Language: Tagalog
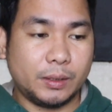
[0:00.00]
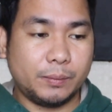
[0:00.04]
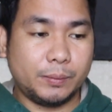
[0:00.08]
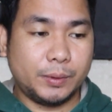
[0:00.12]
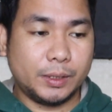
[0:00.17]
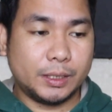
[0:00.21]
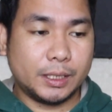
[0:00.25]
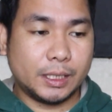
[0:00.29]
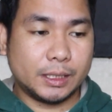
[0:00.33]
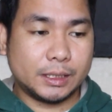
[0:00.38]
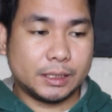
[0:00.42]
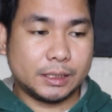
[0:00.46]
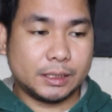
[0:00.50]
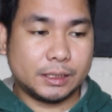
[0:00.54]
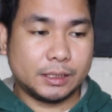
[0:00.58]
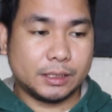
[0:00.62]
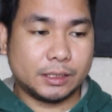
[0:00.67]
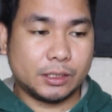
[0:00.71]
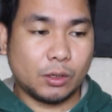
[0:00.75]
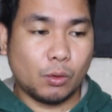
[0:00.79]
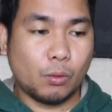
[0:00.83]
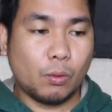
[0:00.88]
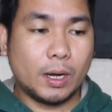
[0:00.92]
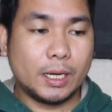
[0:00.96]
Pilipinas is
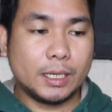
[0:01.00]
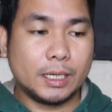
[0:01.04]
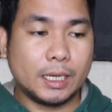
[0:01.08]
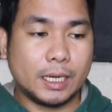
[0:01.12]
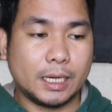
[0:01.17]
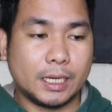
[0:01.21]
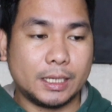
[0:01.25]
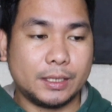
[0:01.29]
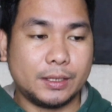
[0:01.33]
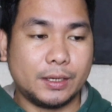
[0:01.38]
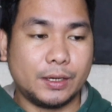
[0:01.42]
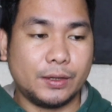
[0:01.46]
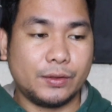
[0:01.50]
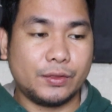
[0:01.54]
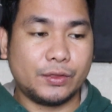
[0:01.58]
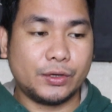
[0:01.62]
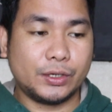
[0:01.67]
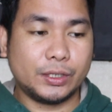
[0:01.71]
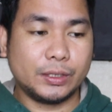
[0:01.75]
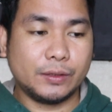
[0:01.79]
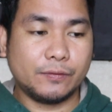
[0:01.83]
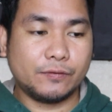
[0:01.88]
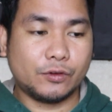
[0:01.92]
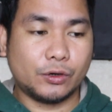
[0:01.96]
nasa
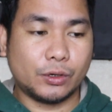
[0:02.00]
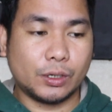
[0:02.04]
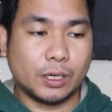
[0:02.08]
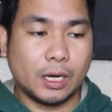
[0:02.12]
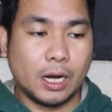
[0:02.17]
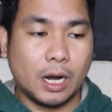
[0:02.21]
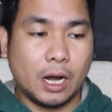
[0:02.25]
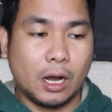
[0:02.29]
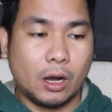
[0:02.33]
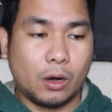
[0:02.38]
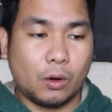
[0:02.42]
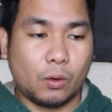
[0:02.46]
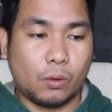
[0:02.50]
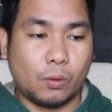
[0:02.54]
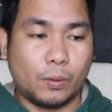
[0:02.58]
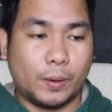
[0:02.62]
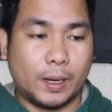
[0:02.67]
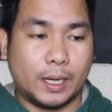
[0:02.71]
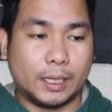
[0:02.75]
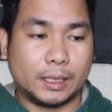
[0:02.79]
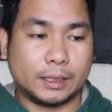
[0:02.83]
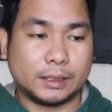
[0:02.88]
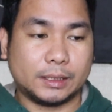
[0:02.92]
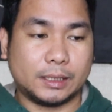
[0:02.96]
134
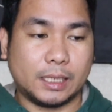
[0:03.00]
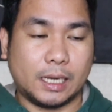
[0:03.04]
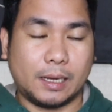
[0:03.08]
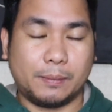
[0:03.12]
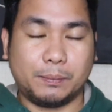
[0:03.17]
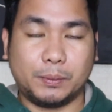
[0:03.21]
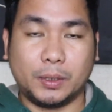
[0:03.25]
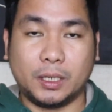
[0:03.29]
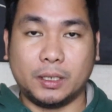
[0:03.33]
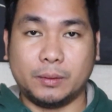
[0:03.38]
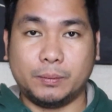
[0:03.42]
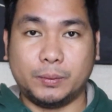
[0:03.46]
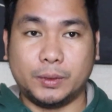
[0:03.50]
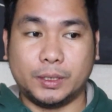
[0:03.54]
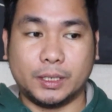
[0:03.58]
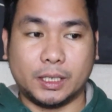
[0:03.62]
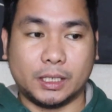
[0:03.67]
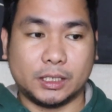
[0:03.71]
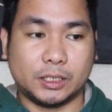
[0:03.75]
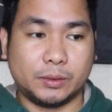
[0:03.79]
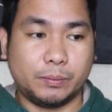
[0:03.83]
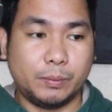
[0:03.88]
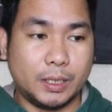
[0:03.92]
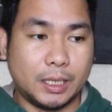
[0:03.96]
rank sa
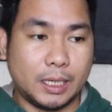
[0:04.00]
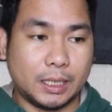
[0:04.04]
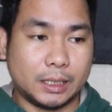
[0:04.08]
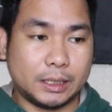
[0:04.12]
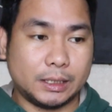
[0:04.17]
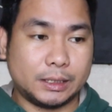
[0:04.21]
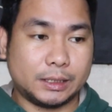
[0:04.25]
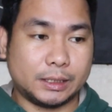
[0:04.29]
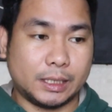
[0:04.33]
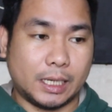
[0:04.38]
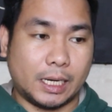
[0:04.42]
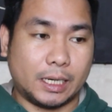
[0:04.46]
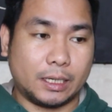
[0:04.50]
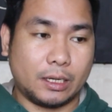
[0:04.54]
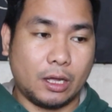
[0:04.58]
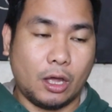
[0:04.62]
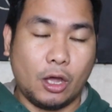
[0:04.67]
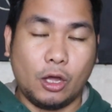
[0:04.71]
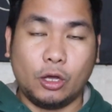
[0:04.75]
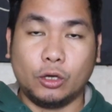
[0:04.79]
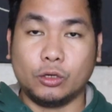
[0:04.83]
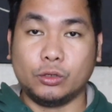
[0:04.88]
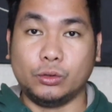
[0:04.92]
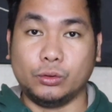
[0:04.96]
Pilipinas bilang isang
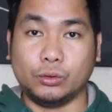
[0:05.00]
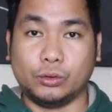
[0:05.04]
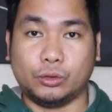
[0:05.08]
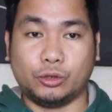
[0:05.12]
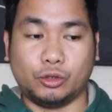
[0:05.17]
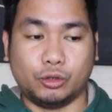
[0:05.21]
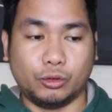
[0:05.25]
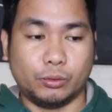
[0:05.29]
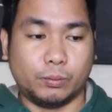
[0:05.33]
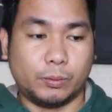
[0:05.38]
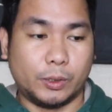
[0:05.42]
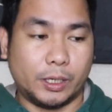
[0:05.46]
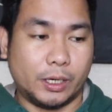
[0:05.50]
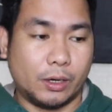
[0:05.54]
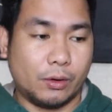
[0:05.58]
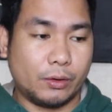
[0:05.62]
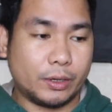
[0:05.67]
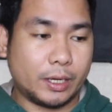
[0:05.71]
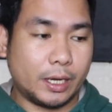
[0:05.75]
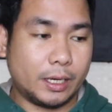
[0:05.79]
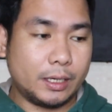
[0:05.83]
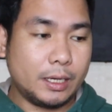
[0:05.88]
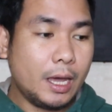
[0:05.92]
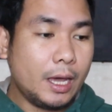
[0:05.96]
YouTuber,
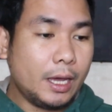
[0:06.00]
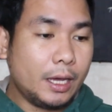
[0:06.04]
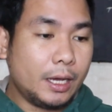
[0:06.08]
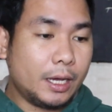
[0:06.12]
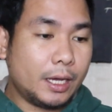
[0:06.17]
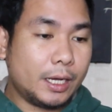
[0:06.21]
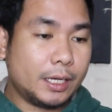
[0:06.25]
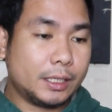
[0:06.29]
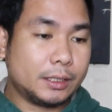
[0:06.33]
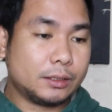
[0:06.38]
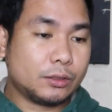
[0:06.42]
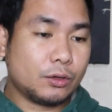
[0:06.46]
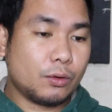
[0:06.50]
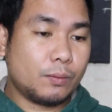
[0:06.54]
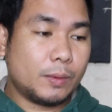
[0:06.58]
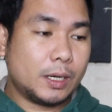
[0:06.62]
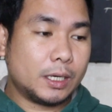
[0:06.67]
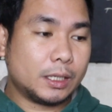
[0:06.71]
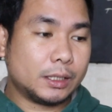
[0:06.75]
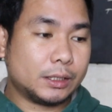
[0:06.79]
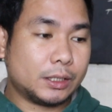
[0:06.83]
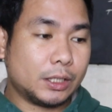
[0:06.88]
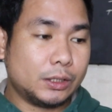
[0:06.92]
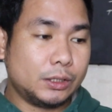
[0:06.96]
okay? And kung
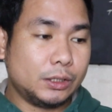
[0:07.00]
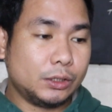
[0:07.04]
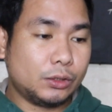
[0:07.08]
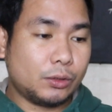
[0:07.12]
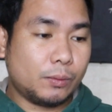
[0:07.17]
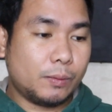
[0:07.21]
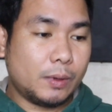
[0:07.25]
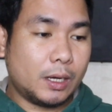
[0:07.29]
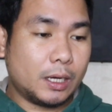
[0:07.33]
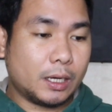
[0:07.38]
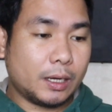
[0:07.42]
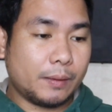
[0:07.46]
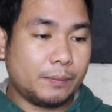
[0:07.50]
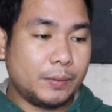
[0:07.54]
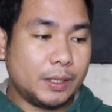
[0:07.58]
makita dito mga